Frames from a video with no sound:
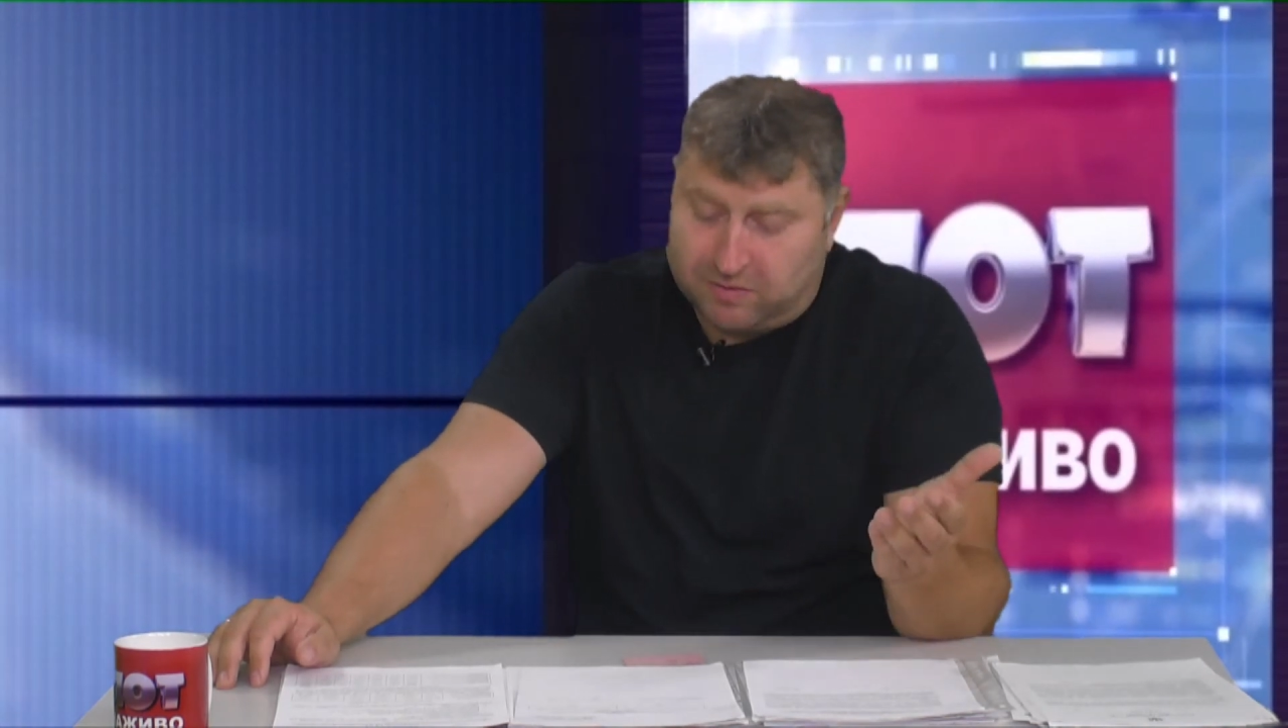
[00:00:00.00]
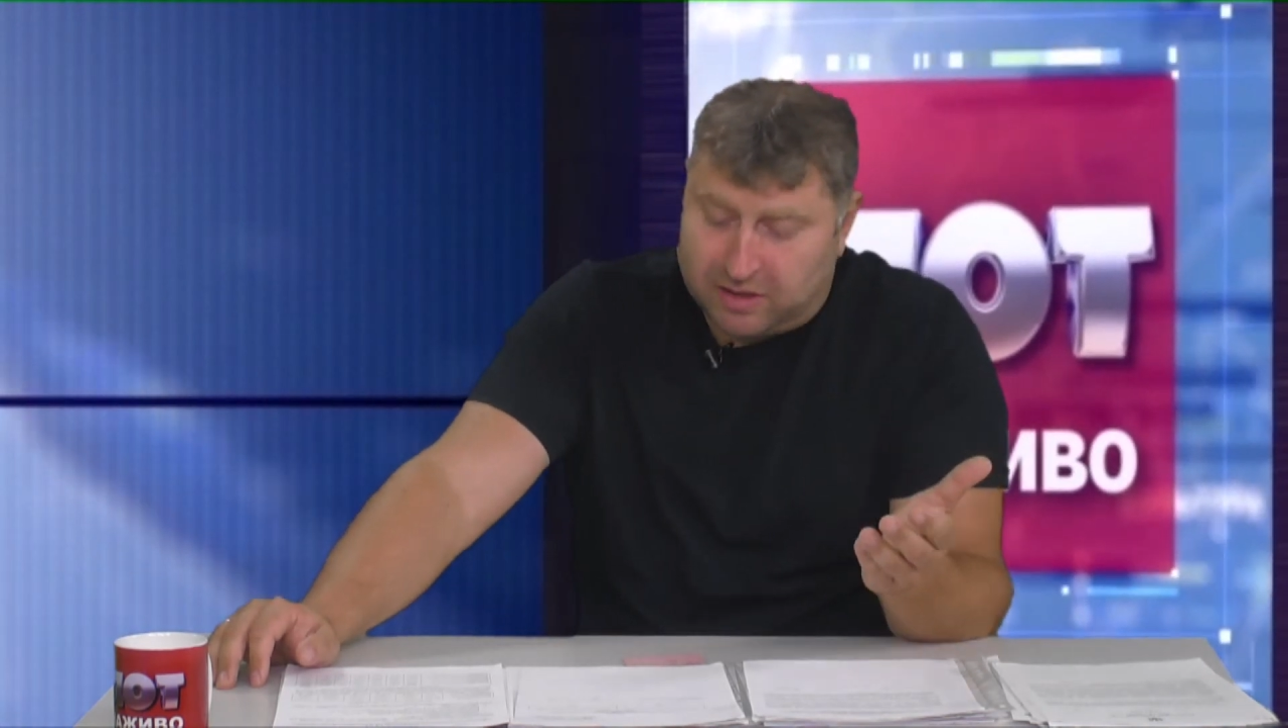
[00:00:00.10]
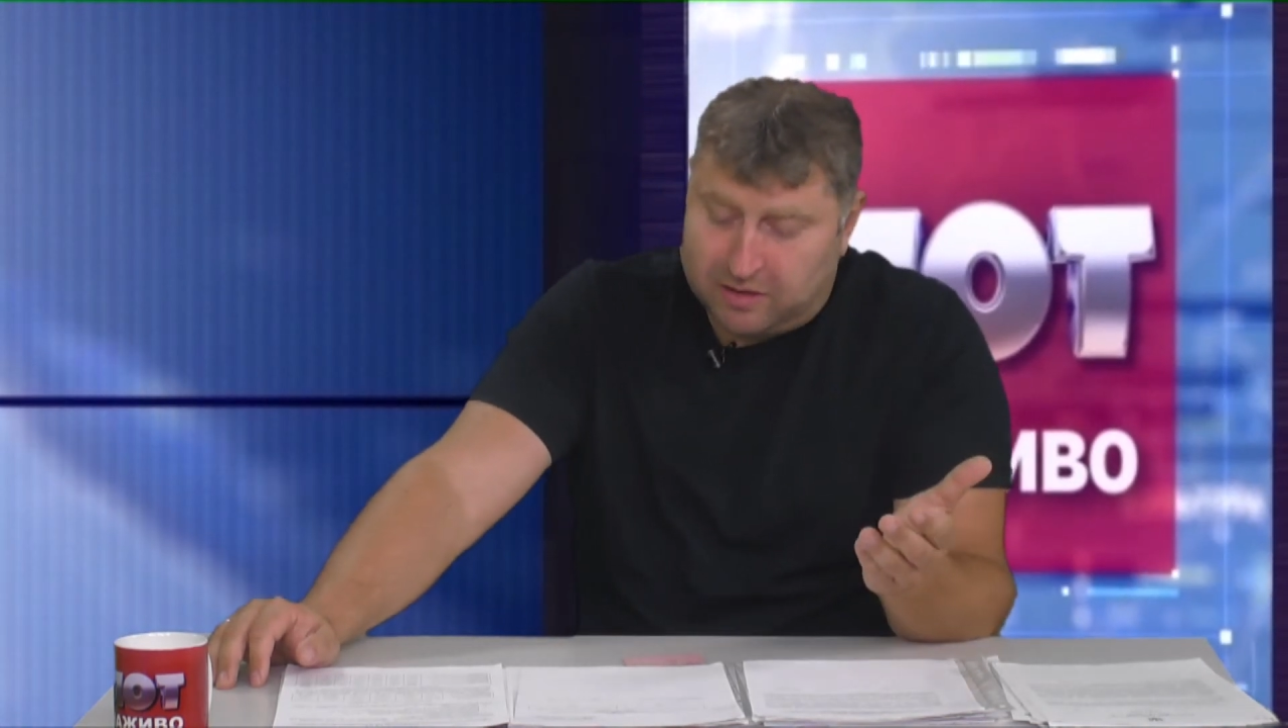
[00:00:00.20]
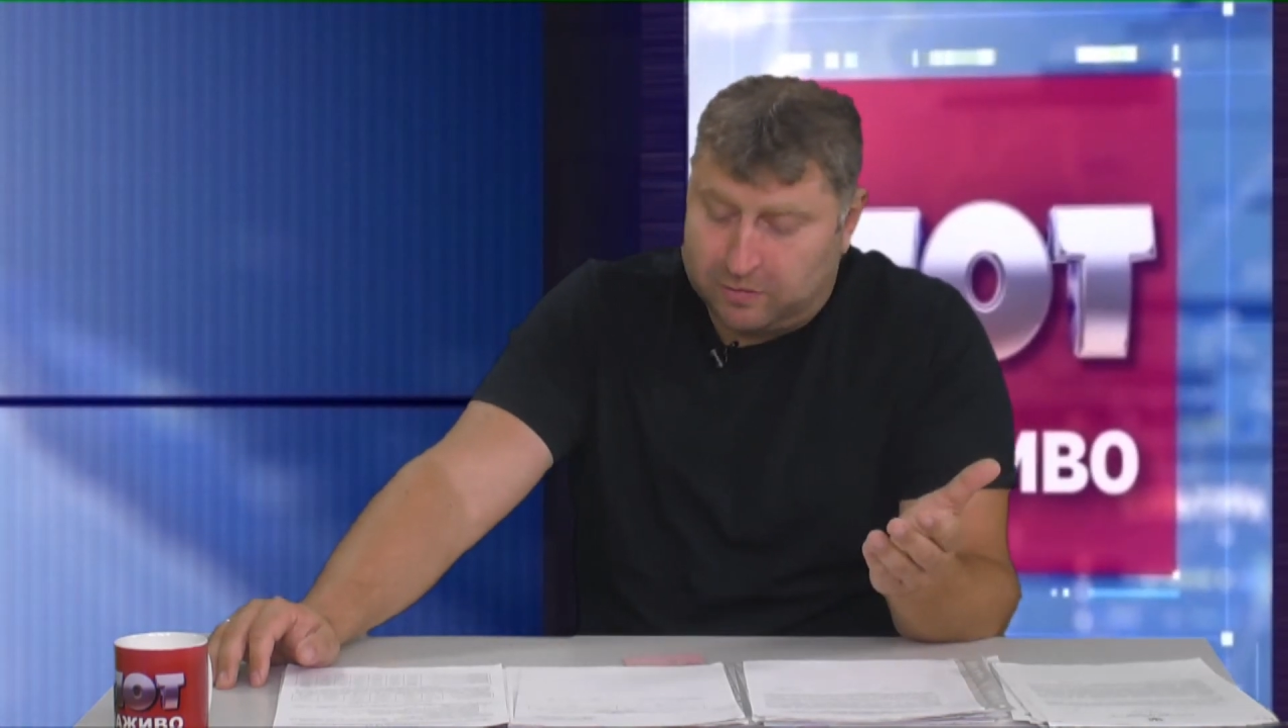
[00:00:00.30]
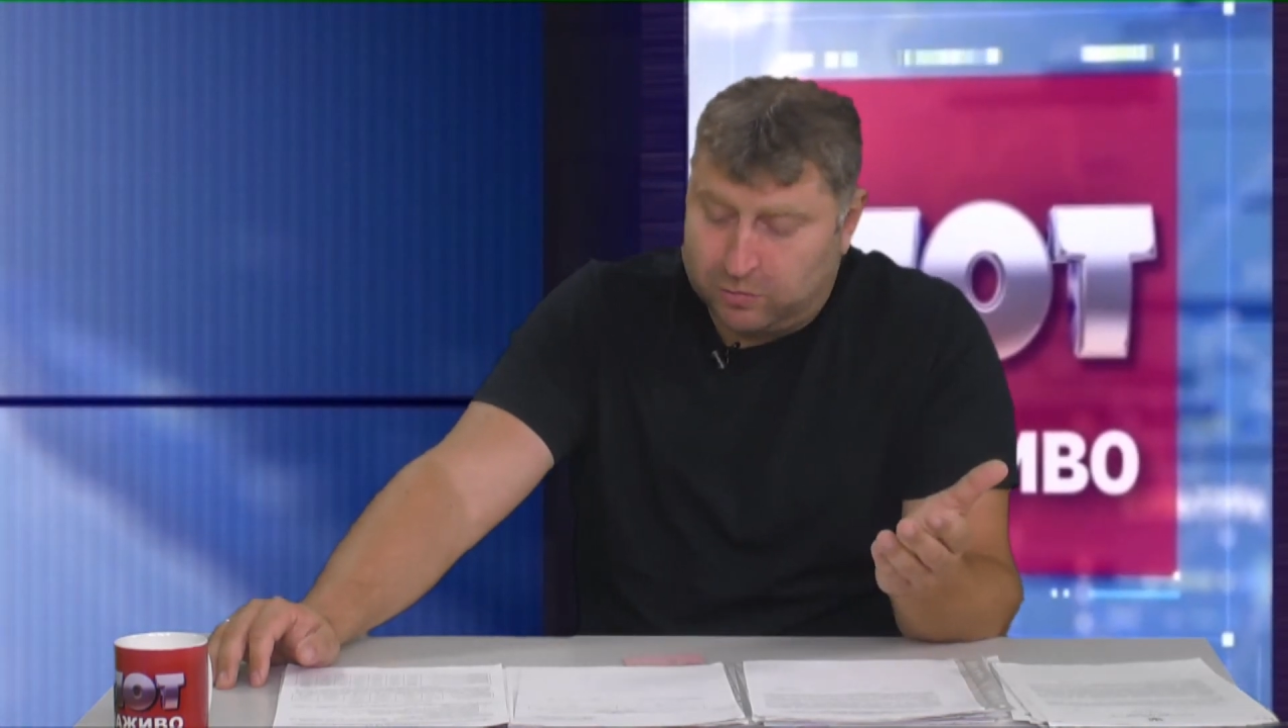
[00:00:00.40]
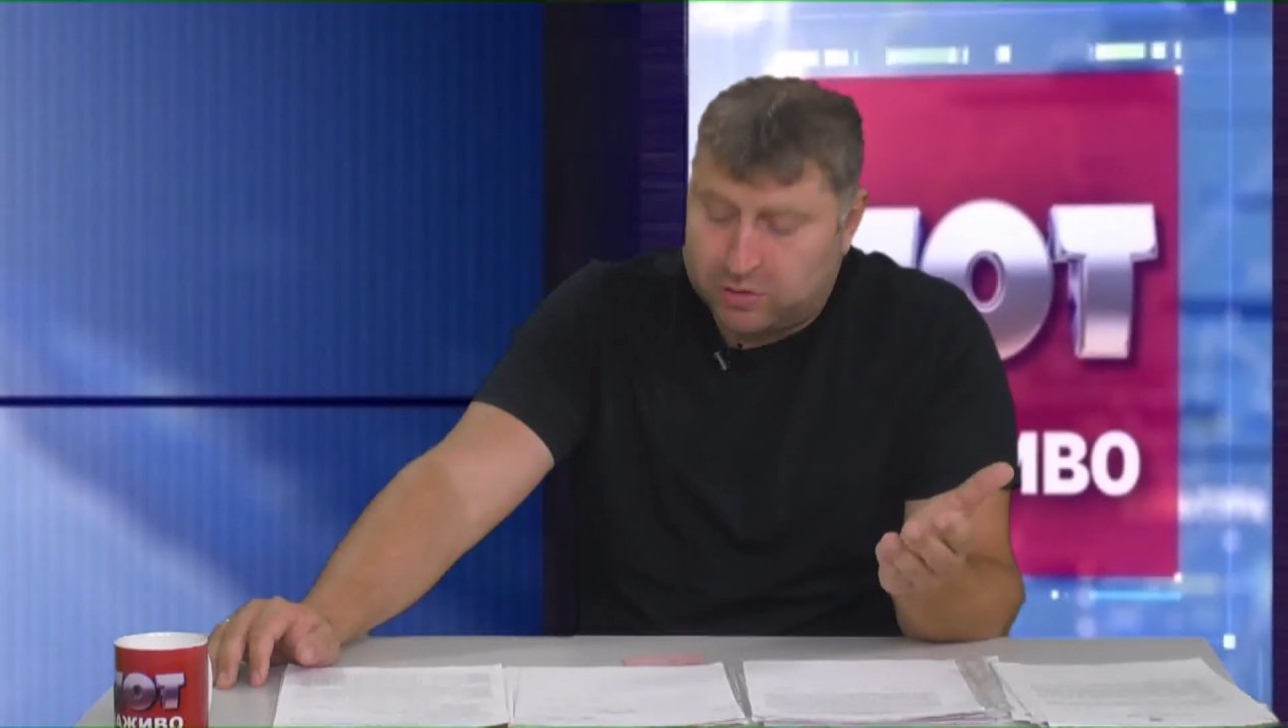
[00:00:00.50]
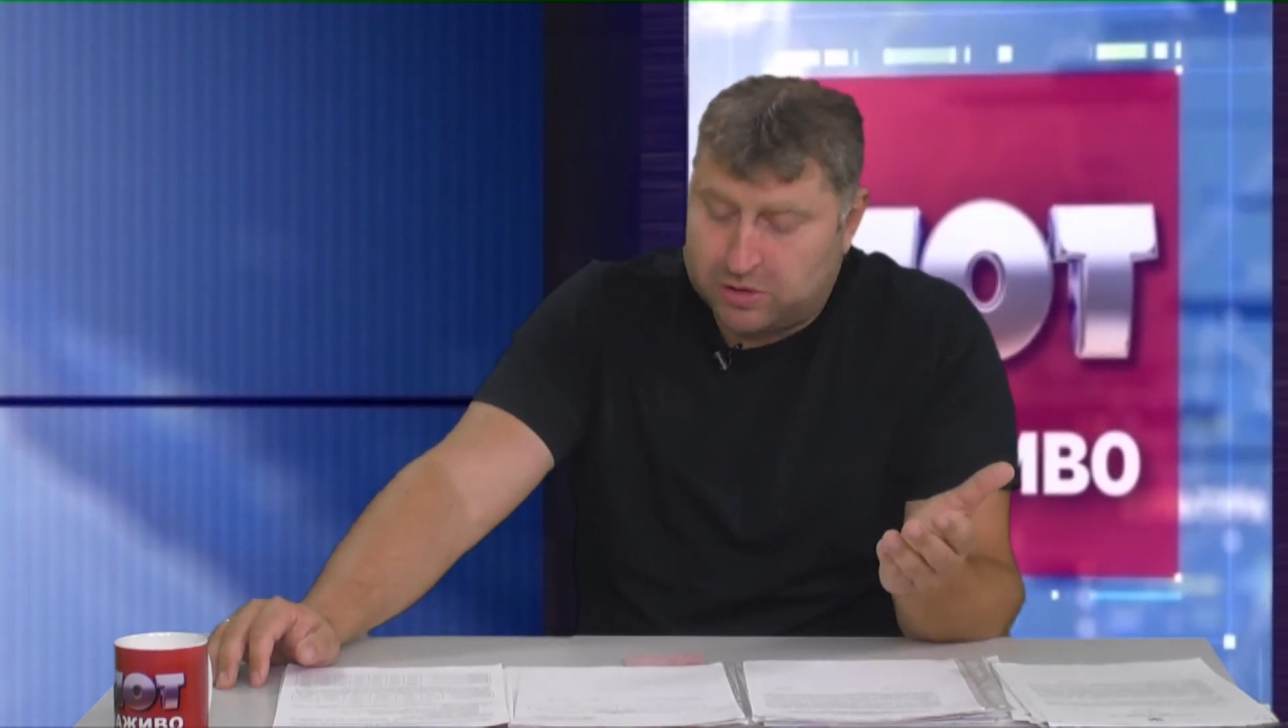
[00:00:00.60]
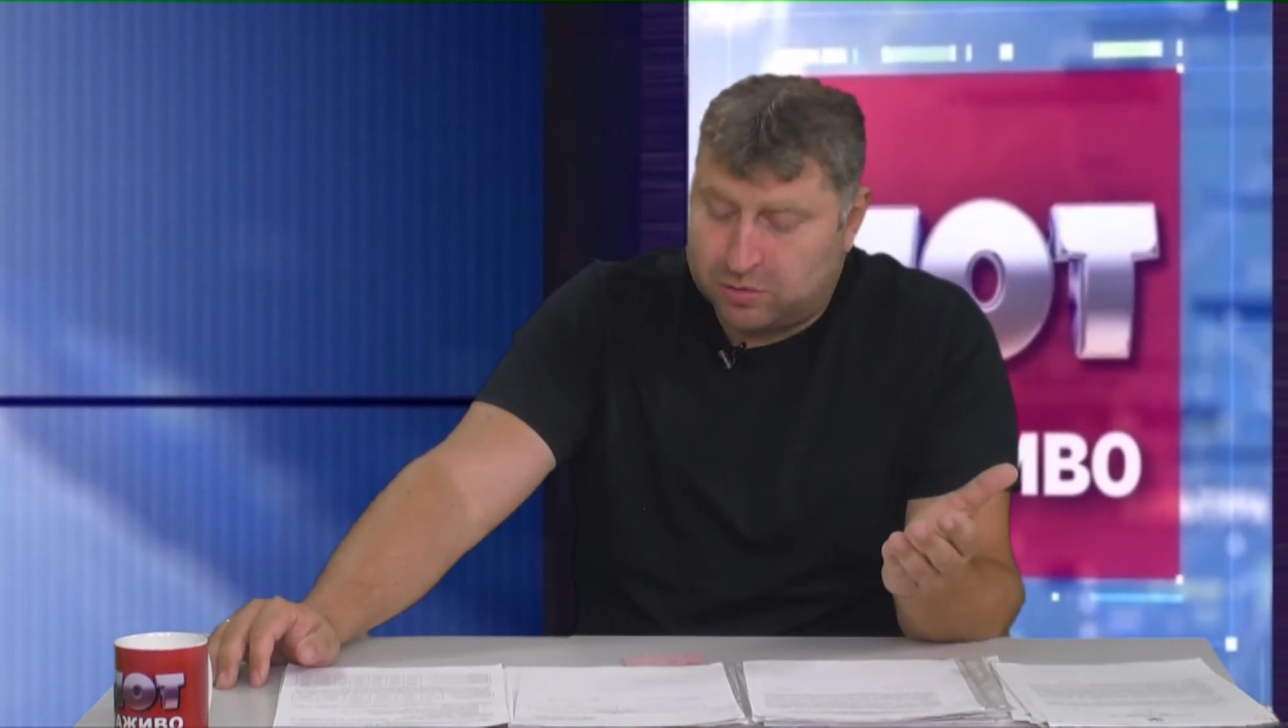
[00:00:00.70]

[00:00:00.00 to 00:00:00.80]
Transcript: водоканал должен